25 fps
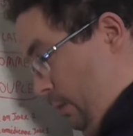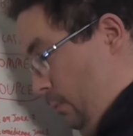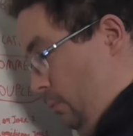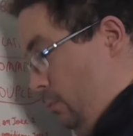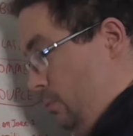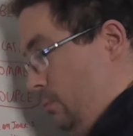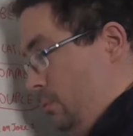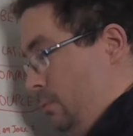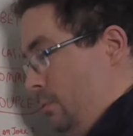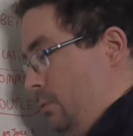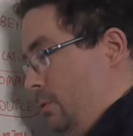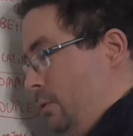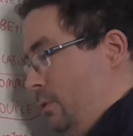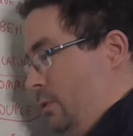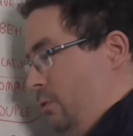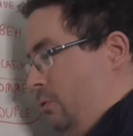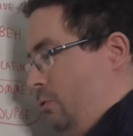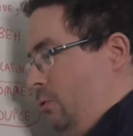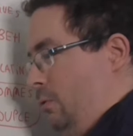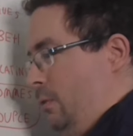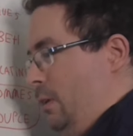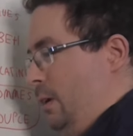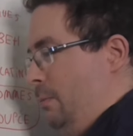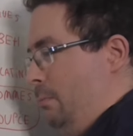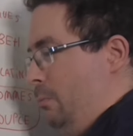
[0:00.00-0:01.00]

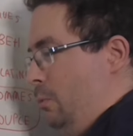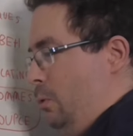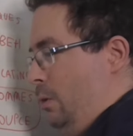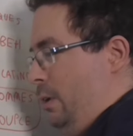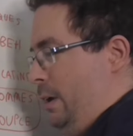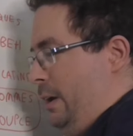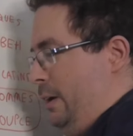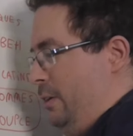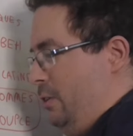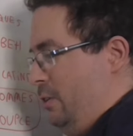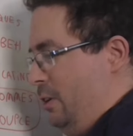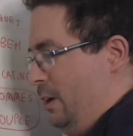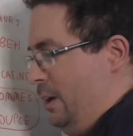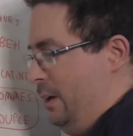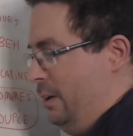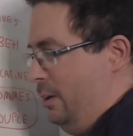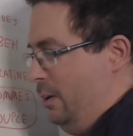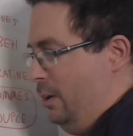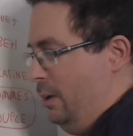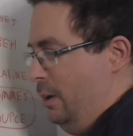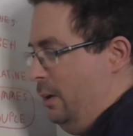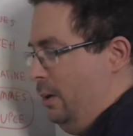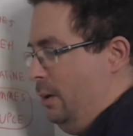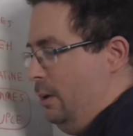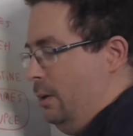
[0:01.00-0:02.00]
je vais,
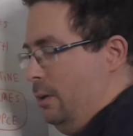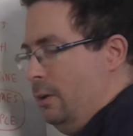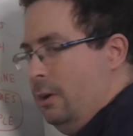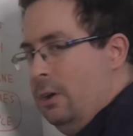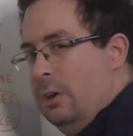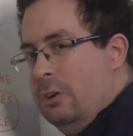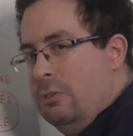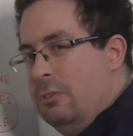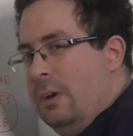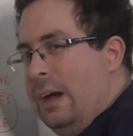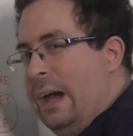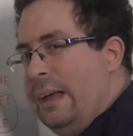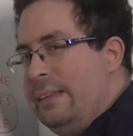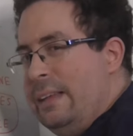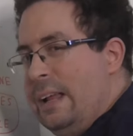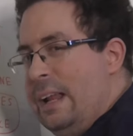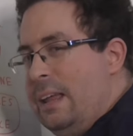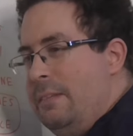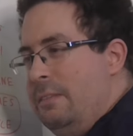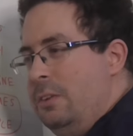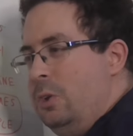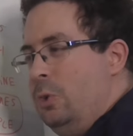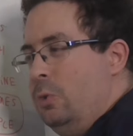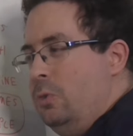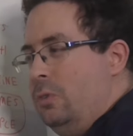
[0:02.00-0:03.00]
je vais arrêter la
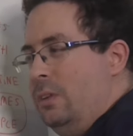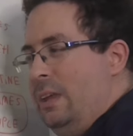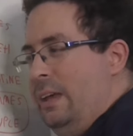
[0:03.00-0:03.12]
vidéo